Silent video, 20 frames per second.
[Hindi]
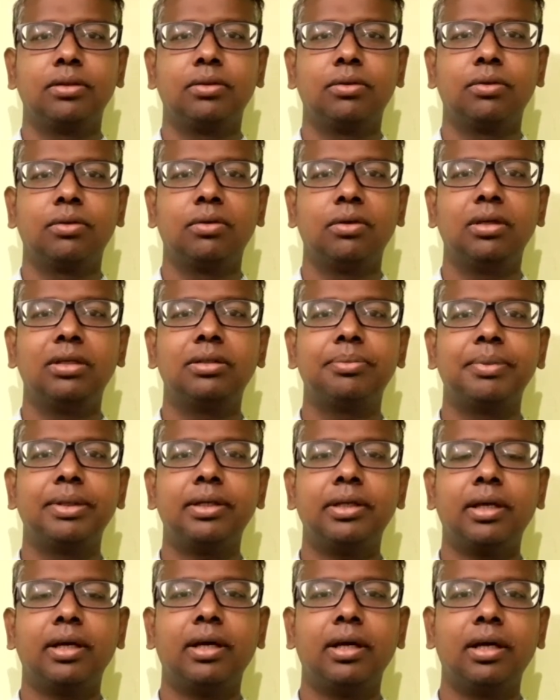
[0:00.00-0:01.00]
तो
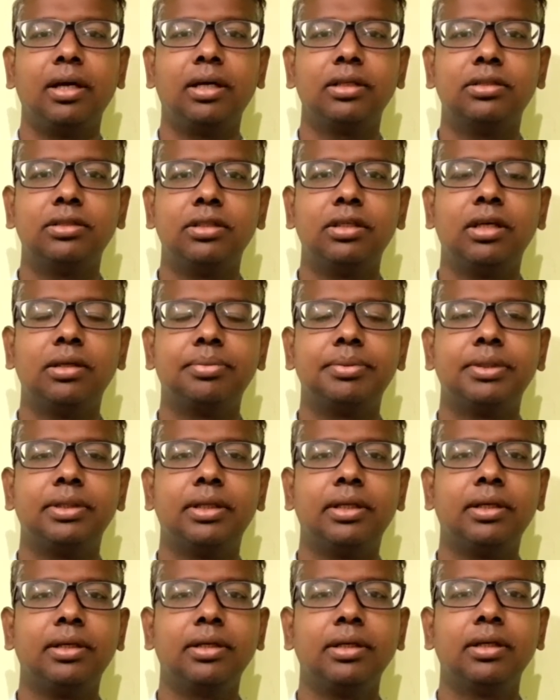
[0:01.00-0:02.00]
इसमें क्या है एच
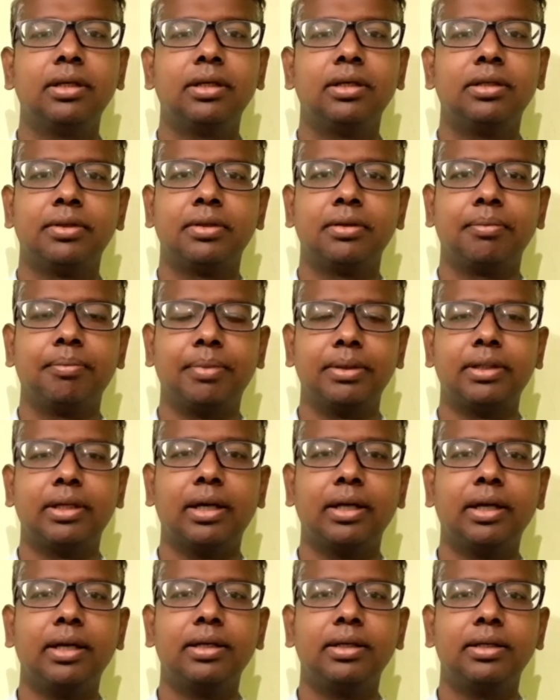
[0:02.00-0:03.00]
ने ये
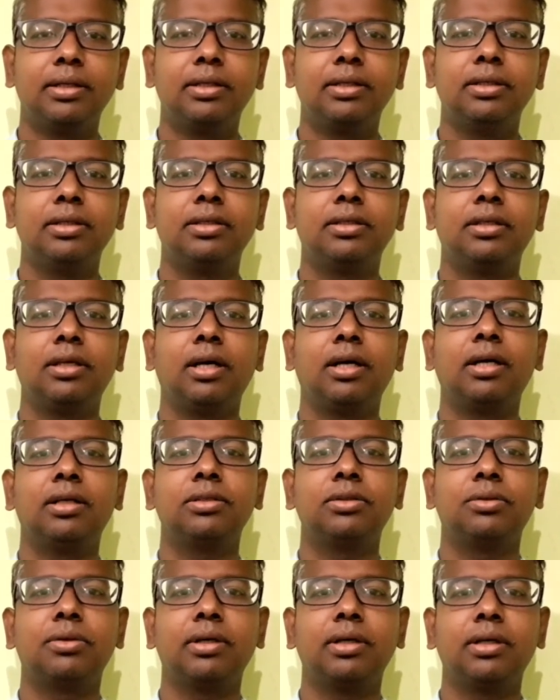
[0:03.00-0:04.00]
बताया कि यहाँ
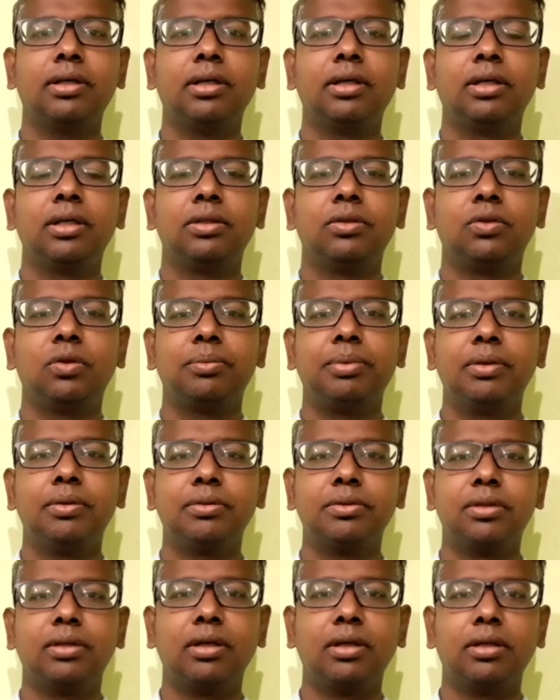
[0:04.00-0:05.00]
जो है जो भी
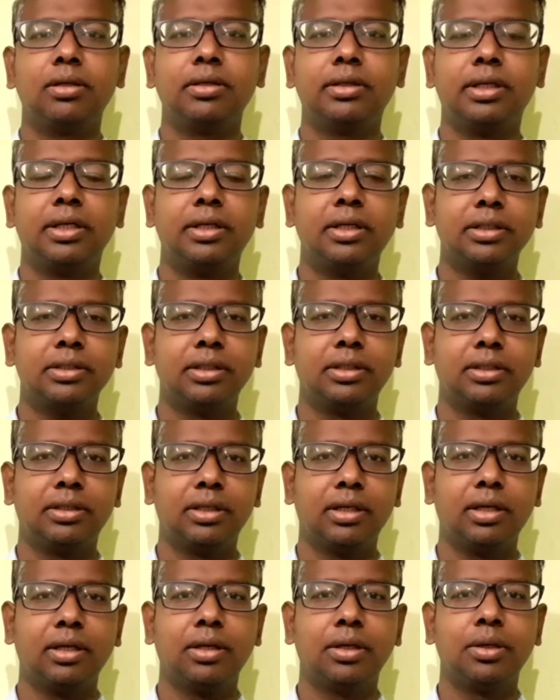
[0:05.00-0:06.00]
उसका डेटा
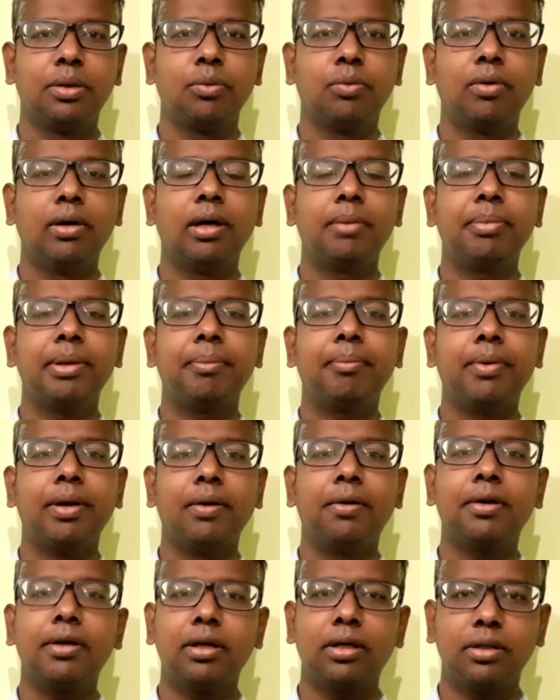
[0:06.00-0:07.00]
सेंटर है वहाँ पे
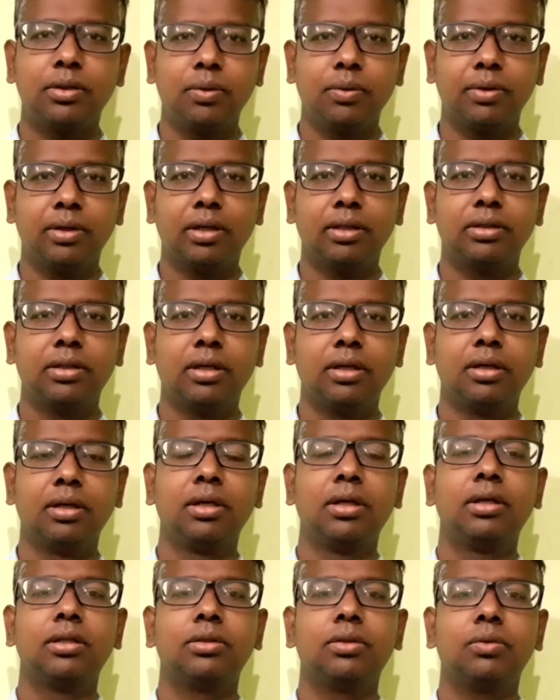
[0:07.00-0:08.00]
पावर कट हो गया था
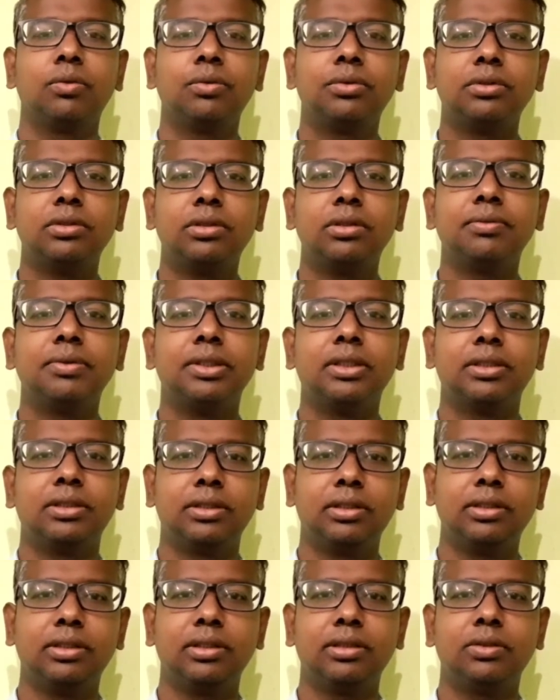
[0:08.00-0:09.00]
तो उसकी वजह
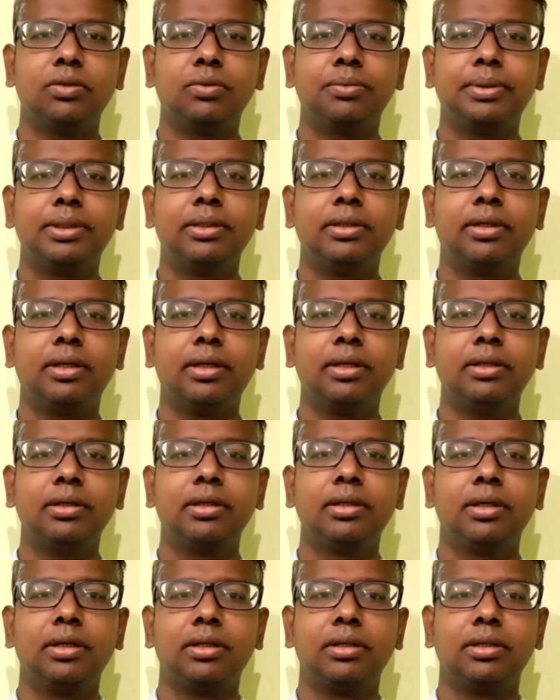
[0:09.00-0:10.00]
से ये जो भी है
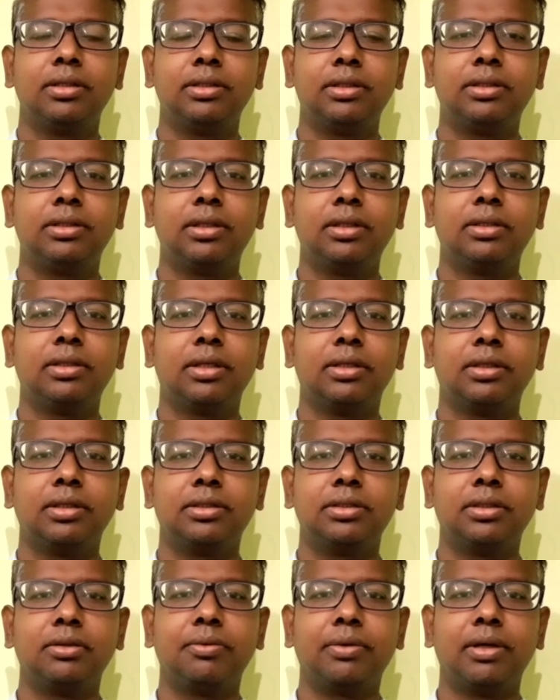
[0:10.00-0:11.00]
डिजिटल
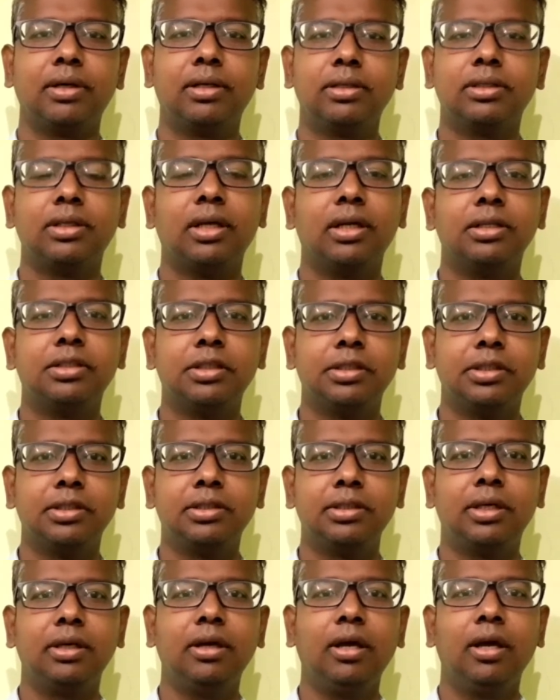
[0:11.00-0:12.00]
ट्रांजेक्शन वगैरह सारी चीज़ें
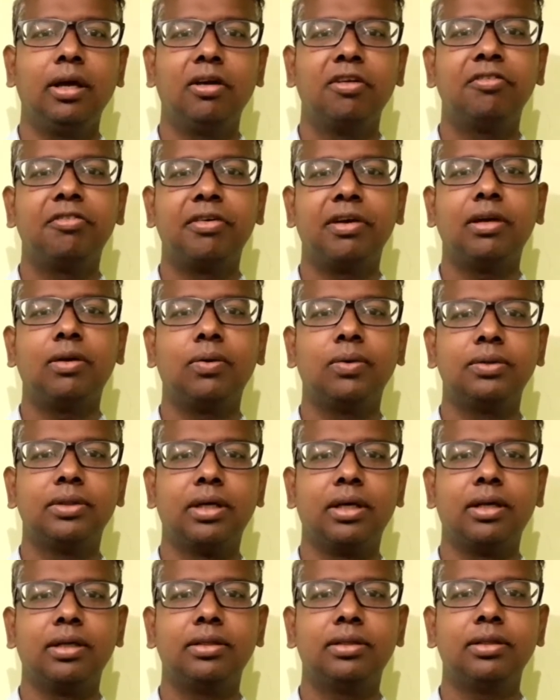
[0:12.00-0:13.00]
ये फेल हो
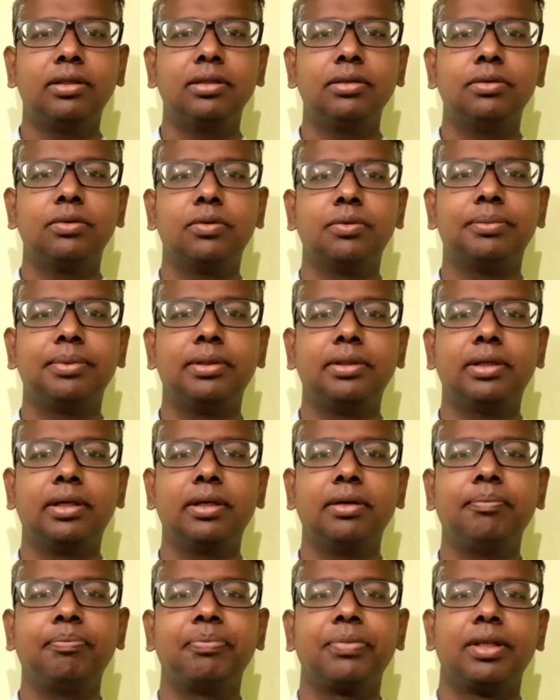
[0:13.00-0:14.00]
जा रही थी जो भी
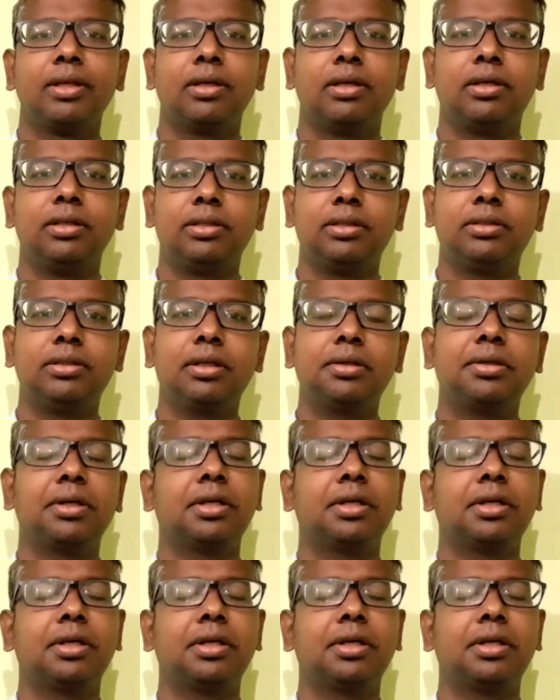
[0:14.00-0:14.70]
है डिजिटल